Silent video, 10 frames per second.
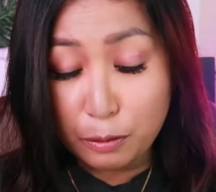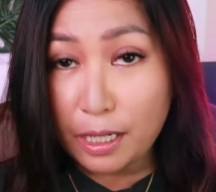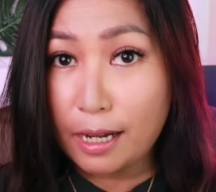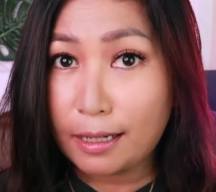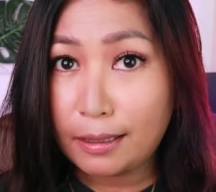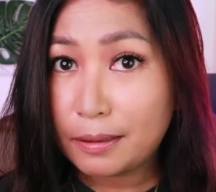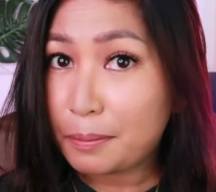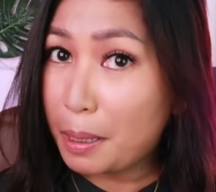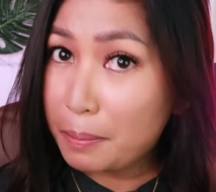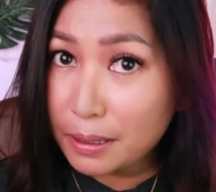kung saan
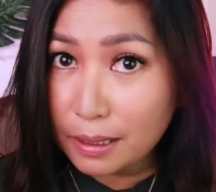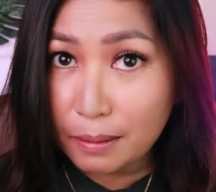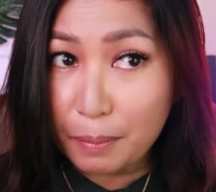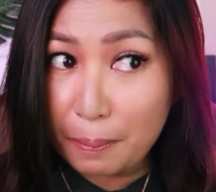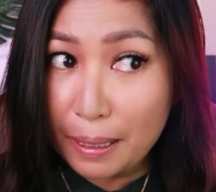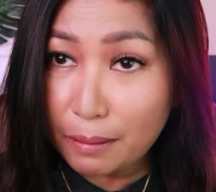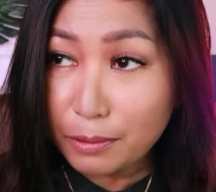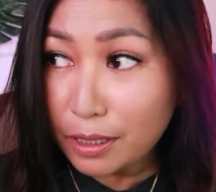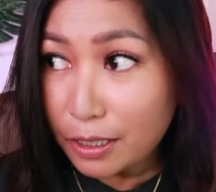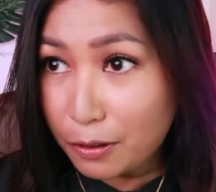papas papaalam
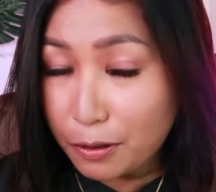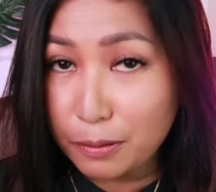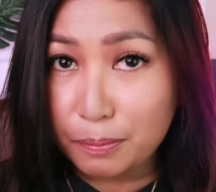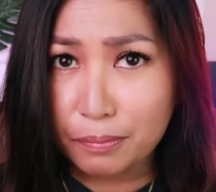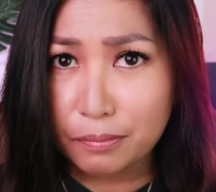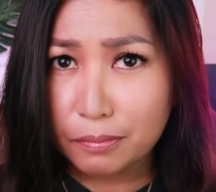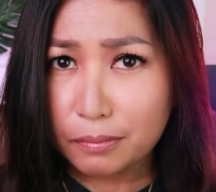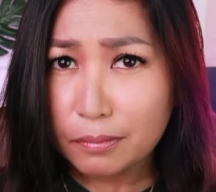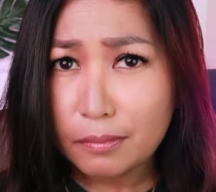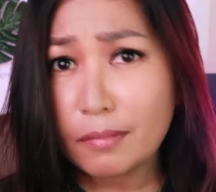niyo sa'yo
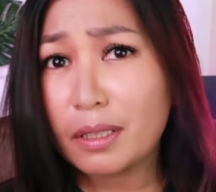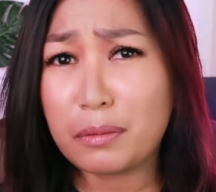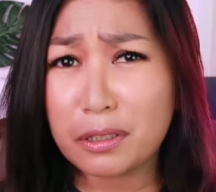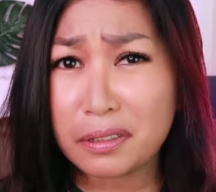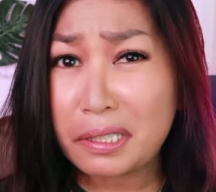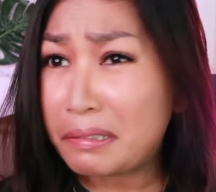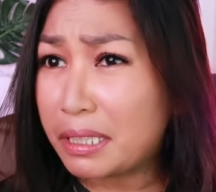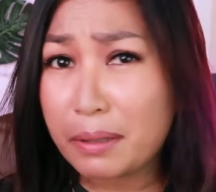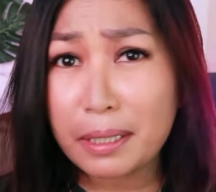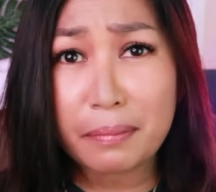because they're
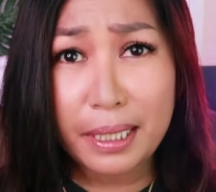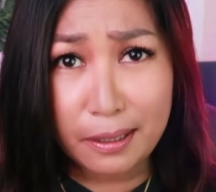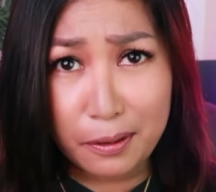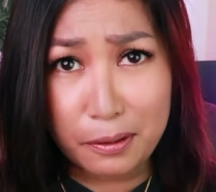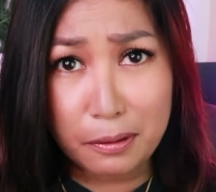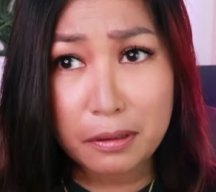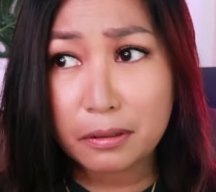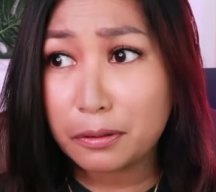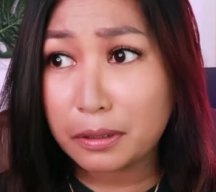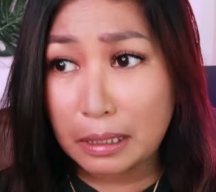required by law
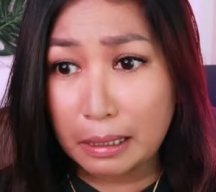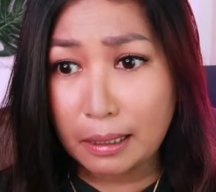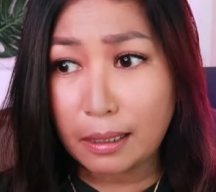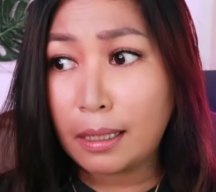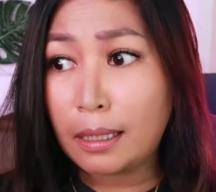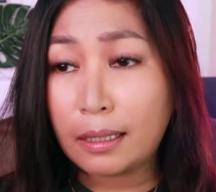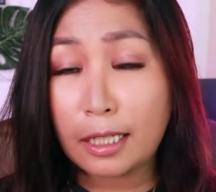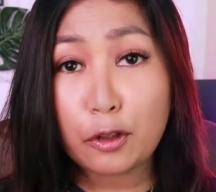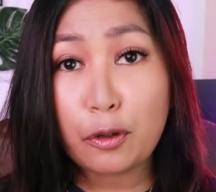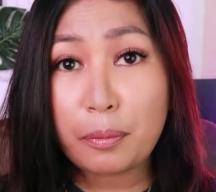to say
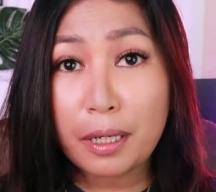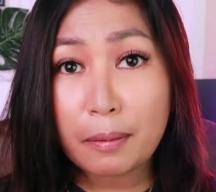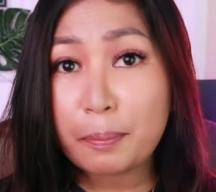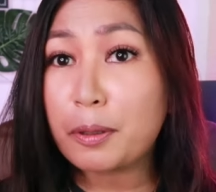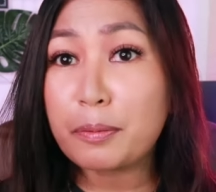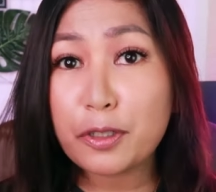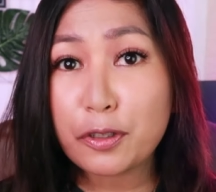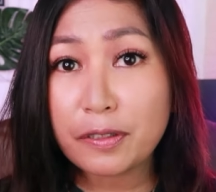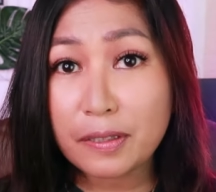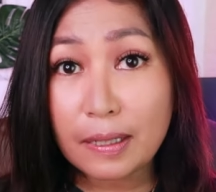na ito yung mga
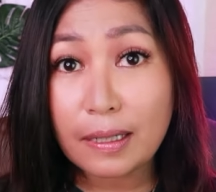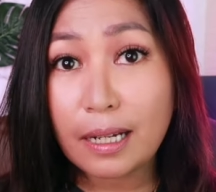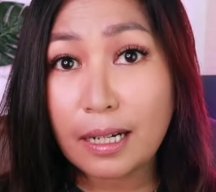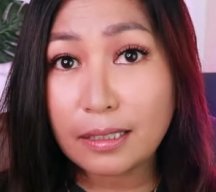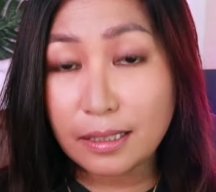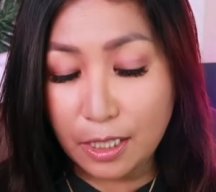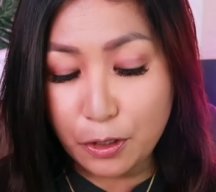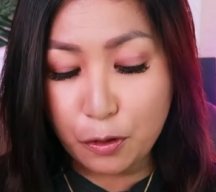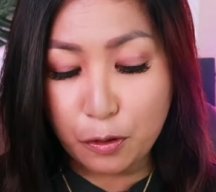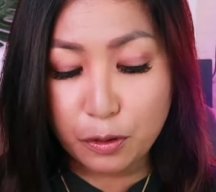permissions na kailangan niyo sa
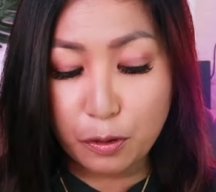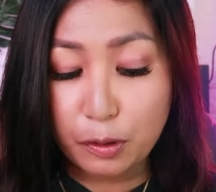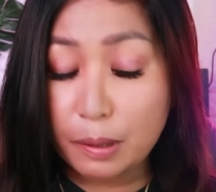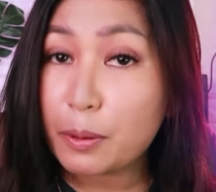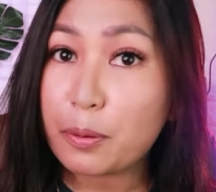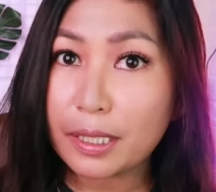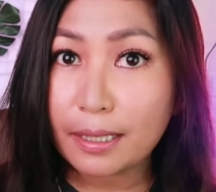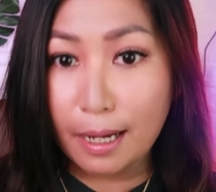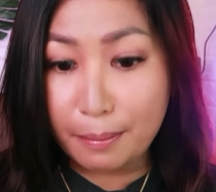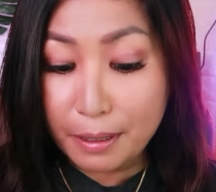inyo. So, number one,
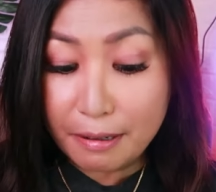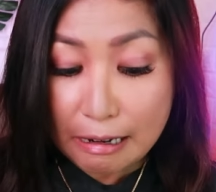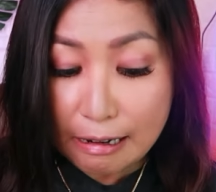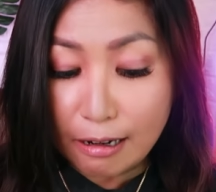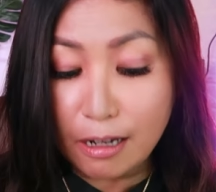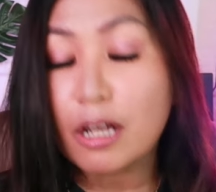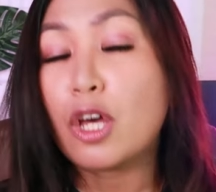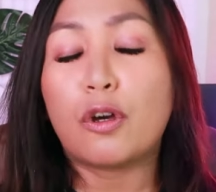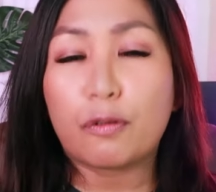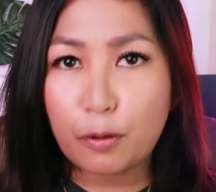camera,
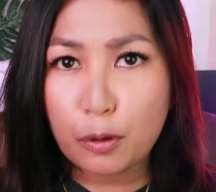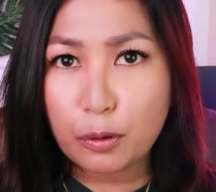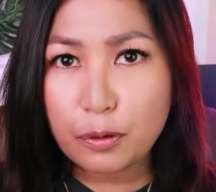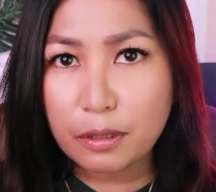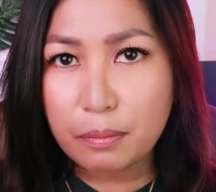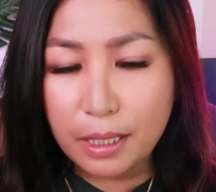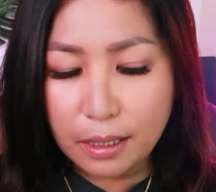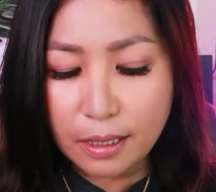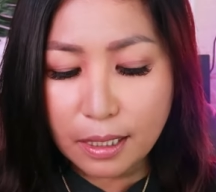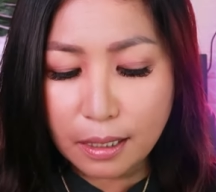photos and
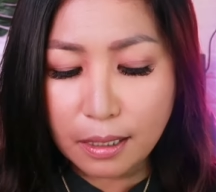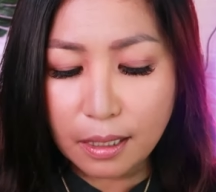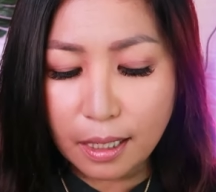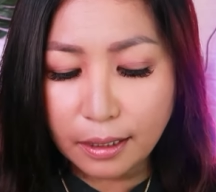media,